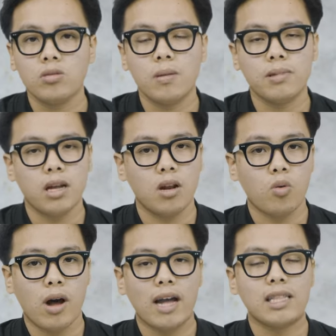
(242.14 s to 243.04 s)
trong tầm tiền là
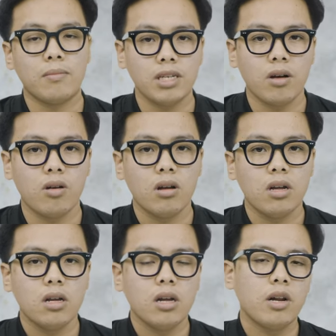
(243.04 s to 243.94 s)
khoảng hai mươi tám triệu.
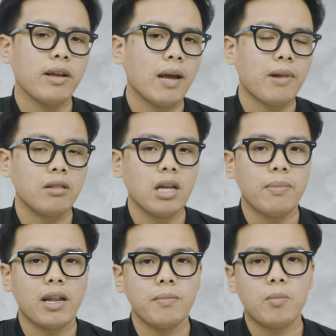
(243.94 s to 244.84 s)
Nếu anh em nào thích
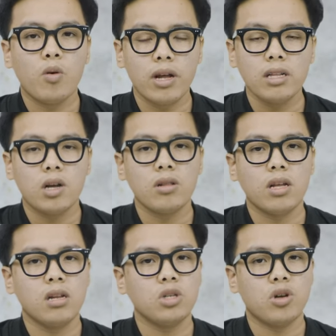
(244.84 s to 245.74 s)
màn hình mười bốn inch thì có
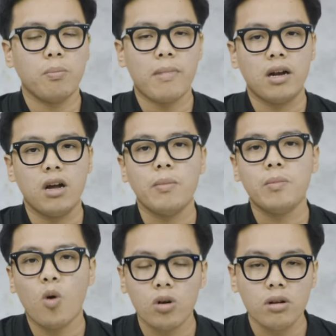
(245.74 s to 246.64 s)
thể lựa chọn bản G mười
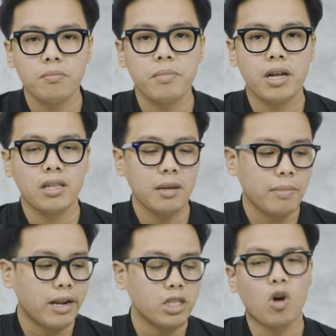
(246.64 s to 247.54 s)
bốn. Mình thích
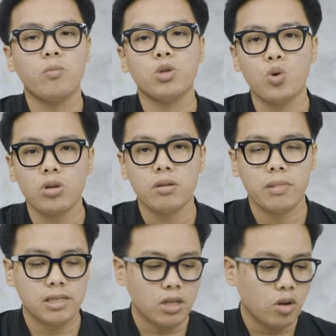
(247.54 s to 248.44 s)
màn hình to một chút,
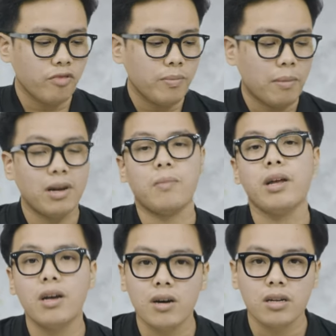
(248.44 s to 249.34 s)
mình sẽ chọn phiên bản mười lăm
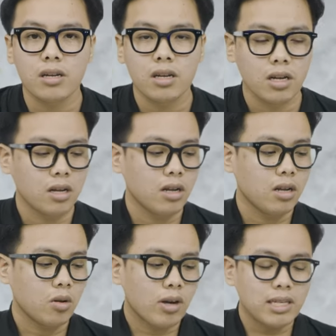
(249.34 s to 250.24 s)
inch hơn.
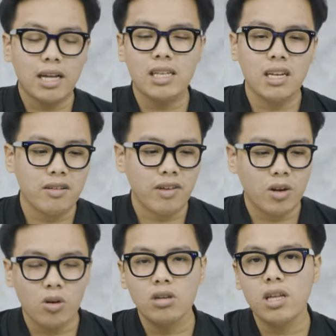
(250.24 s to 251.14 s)
Ngoài ra thì về
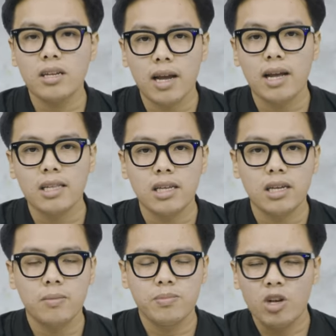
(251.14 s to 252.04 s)
ngôn ngữ thiết kế thì
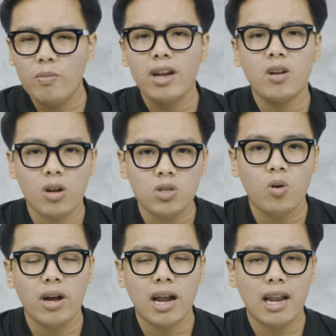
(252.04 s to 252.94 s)
nhiều bên nói
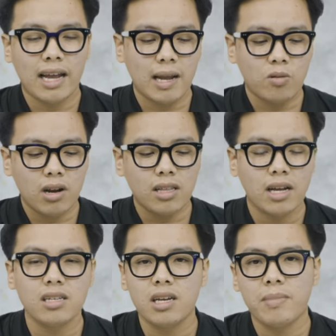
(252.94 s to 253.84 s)
rồi, hay là anh em cũng đã
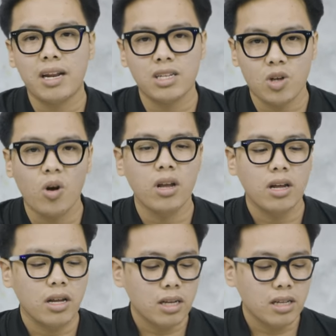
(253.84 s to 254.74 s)
thấy ở trên màn hình rồi.
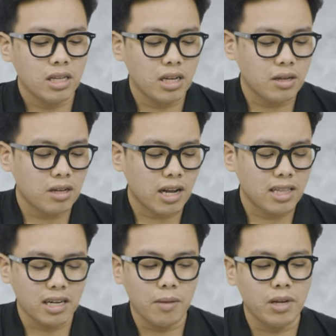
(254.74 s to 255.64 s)
Thì cái
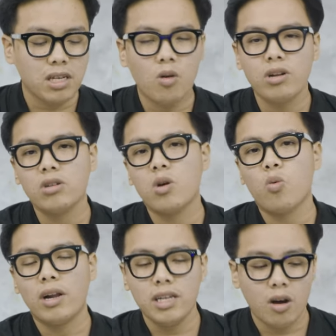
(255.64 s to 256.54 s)
thiết kế mình sẽ không đi sâu
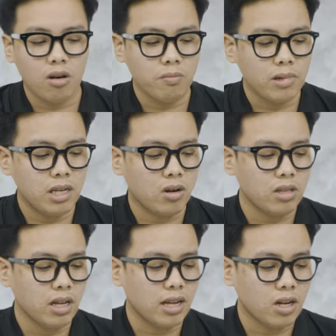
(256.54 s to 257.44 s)
quá nhiều, mình chỉ có
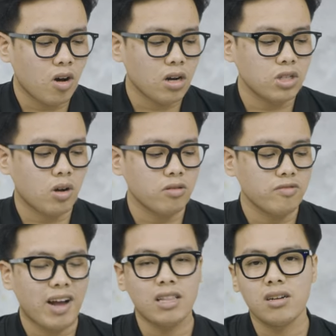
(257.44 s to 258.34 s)
thể ngắn gọn trong
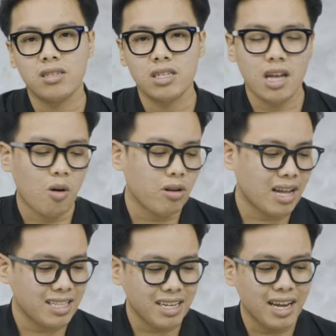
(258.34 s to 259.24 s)
vài từ như sau
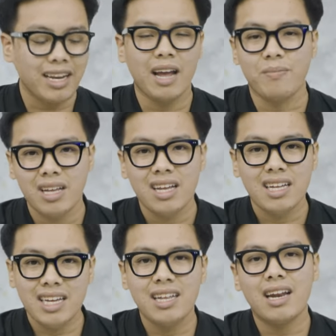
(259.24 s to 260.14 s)
là thiết kế đẹp,
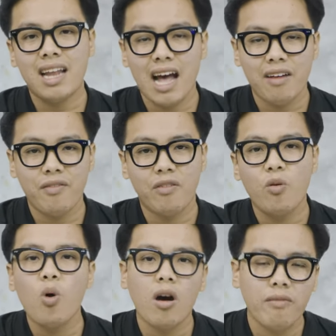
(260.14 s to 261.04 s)
nhìn hiện đại và
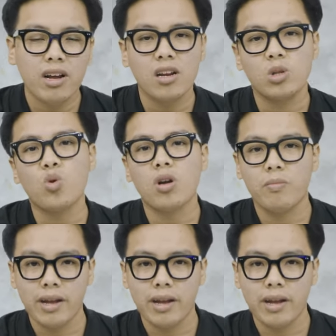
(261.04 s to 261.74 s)
phù hợp với cái lứa tuổi của